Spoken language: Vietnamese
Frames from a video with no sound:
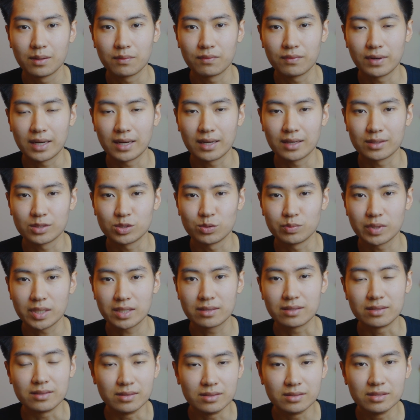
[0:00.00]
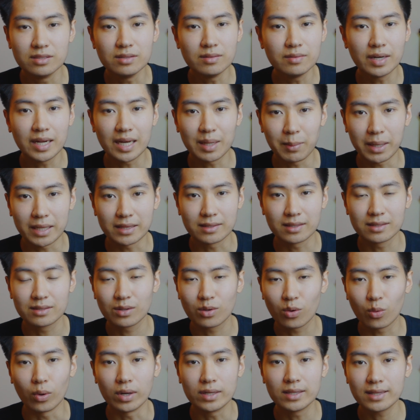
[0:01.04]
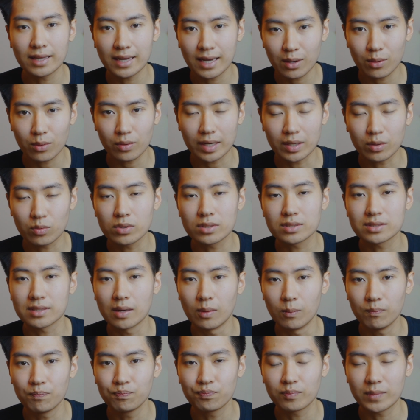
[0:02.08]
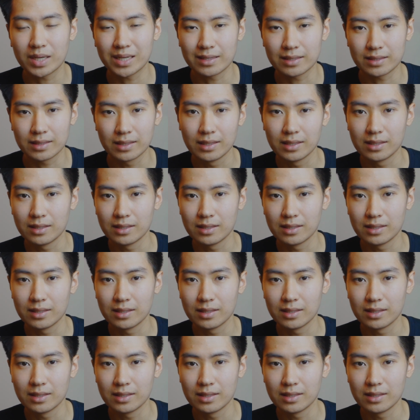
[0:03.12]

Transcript: và chúng ta cứ để bản thân cuốn theo cái cuộc sống mà